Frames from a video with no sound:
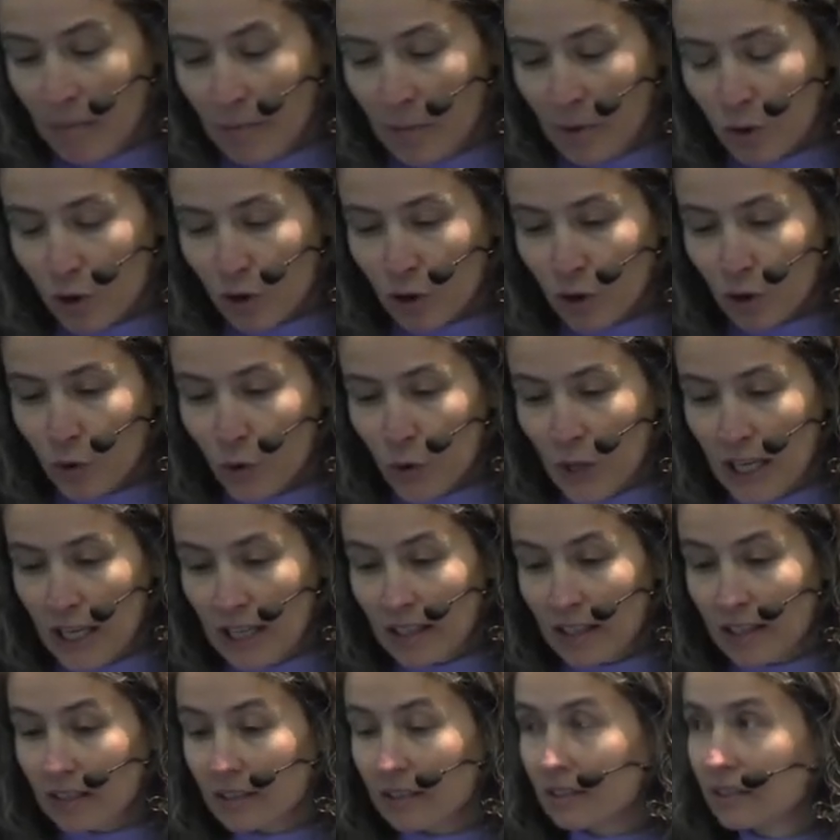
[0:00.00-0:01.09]
Mais aujourd'hui,
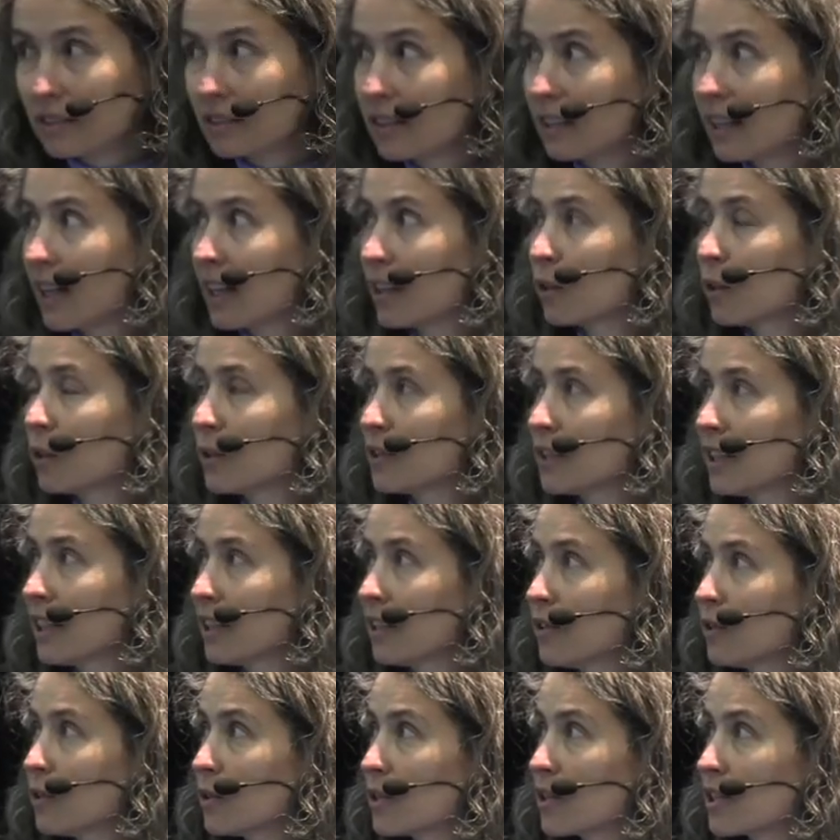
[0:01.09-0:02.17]
à
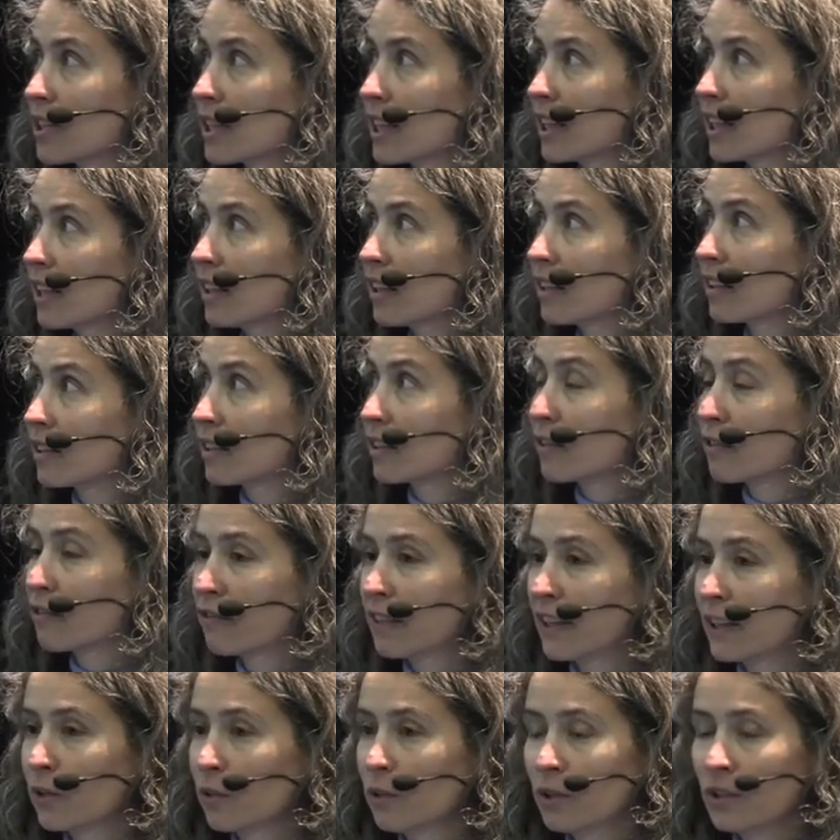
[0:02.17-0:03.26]
côté de ces euh,
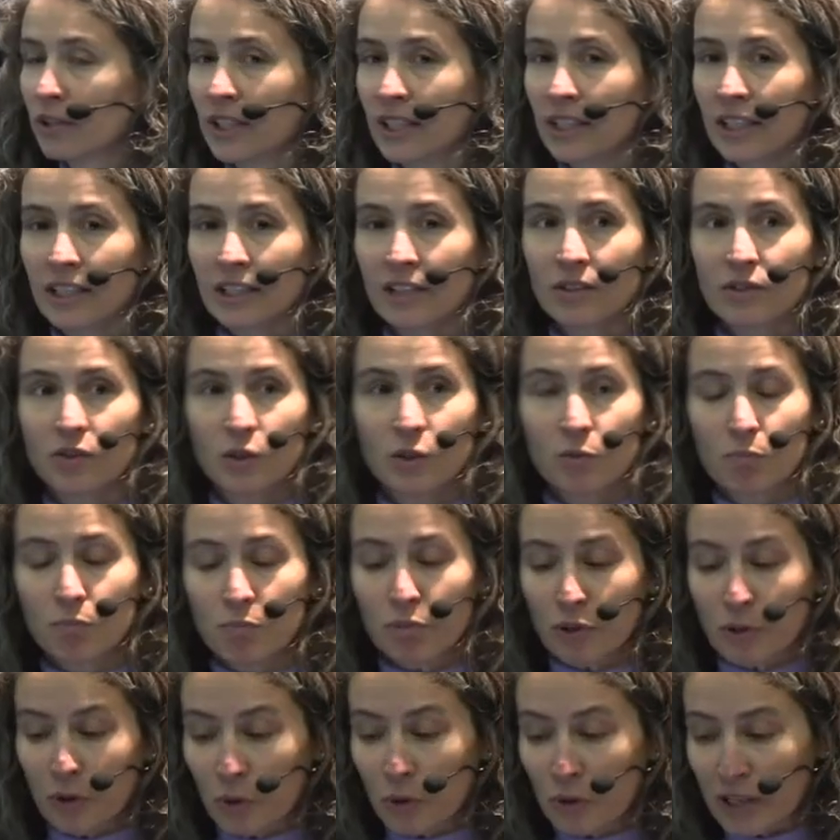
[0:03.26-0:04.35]
facultés de
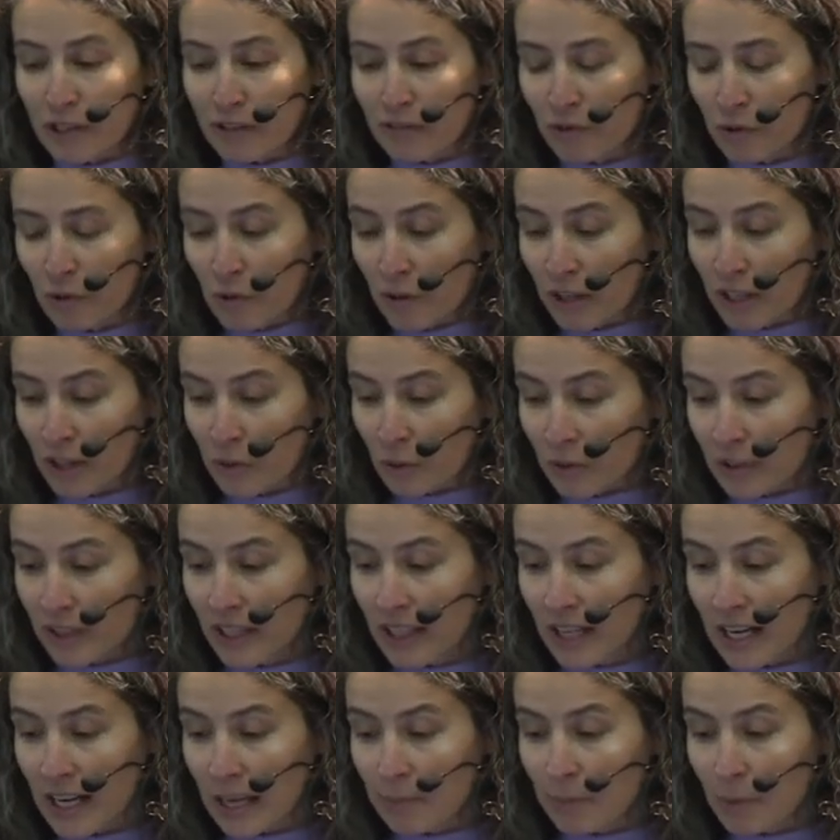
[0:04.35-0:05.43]
plus haut niveau qui ont
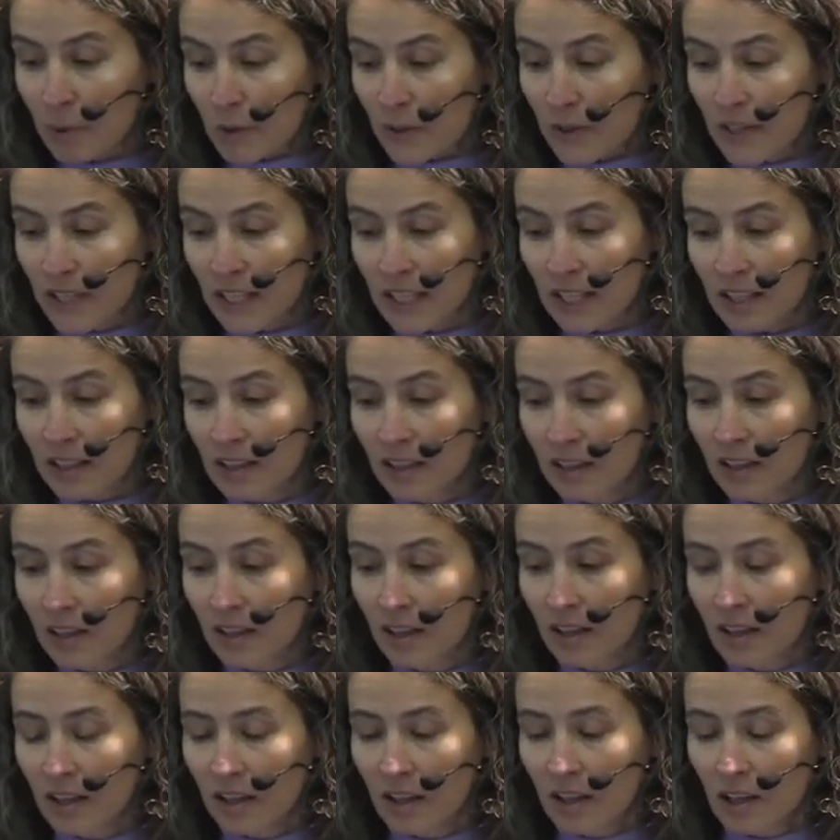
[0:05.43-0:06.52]
trait à la pensée,
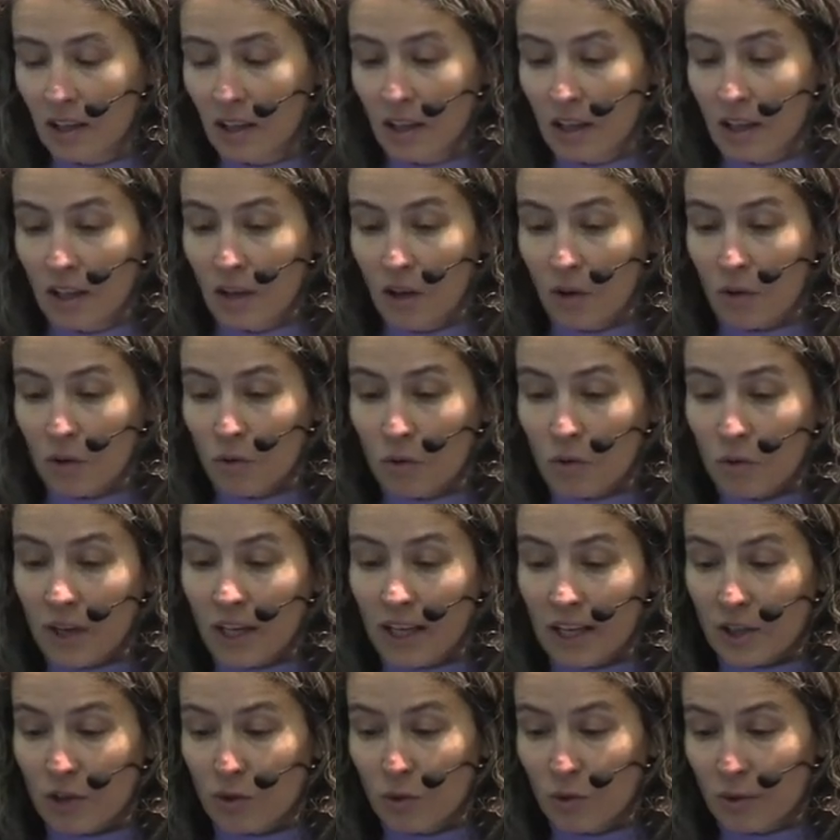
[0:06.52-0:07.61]
on
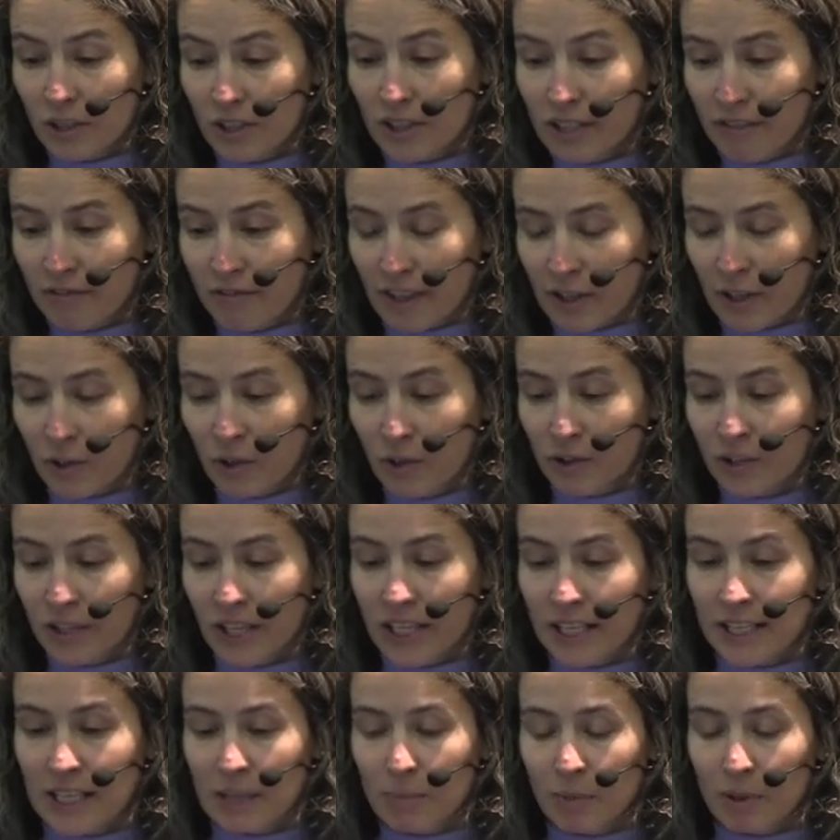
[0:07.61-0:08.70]
rajoute des
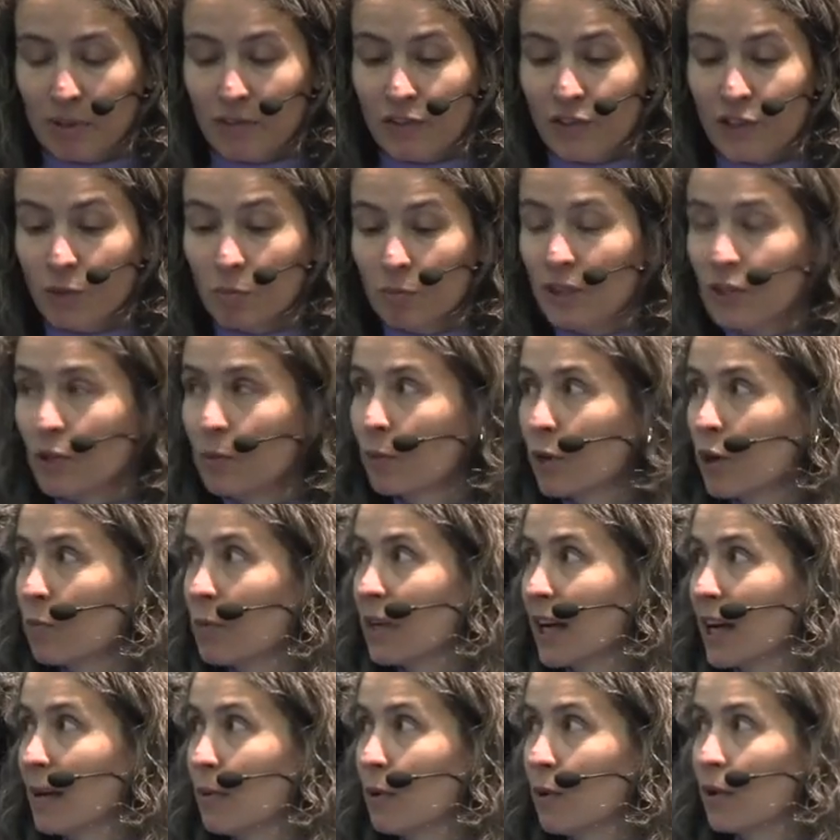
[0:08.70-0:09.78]
facultés qui peuvent sembler de
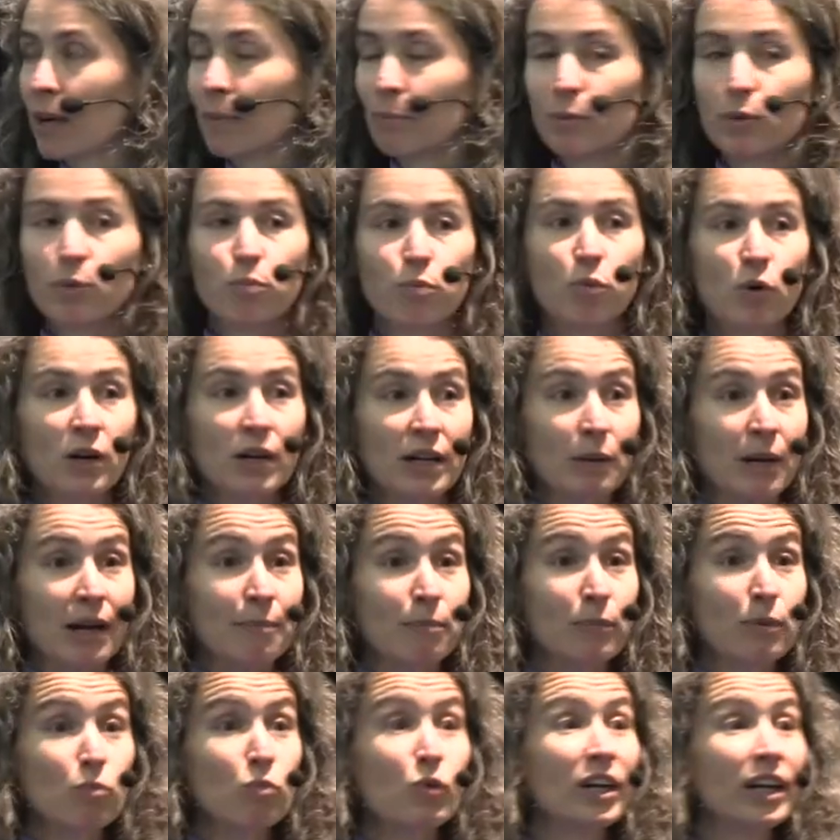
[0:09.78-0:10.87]
premier abord un
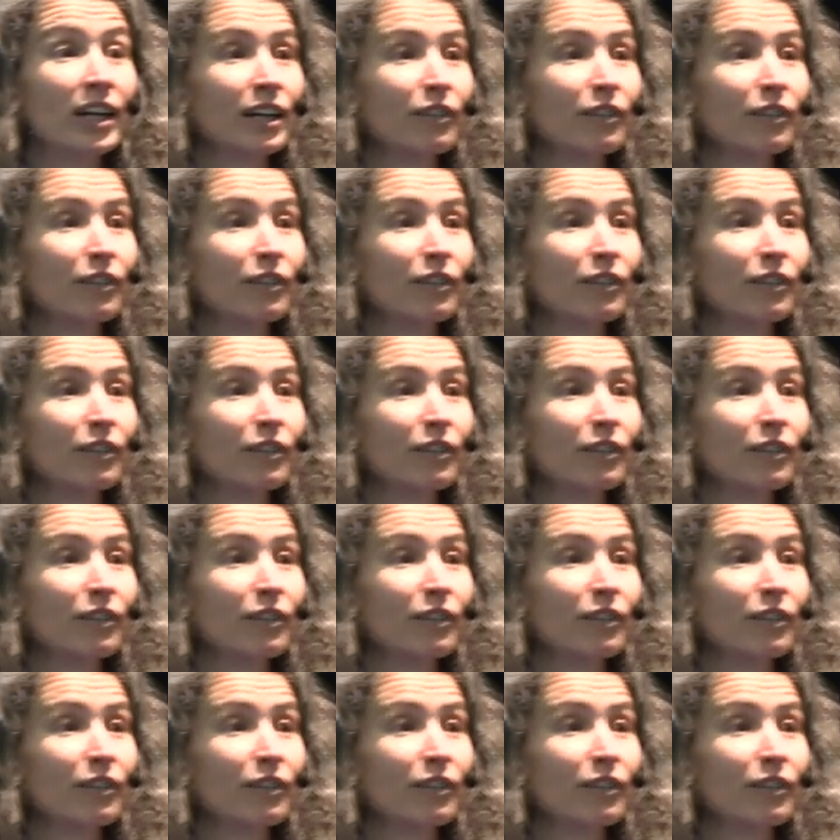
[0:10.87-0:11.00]
peu moins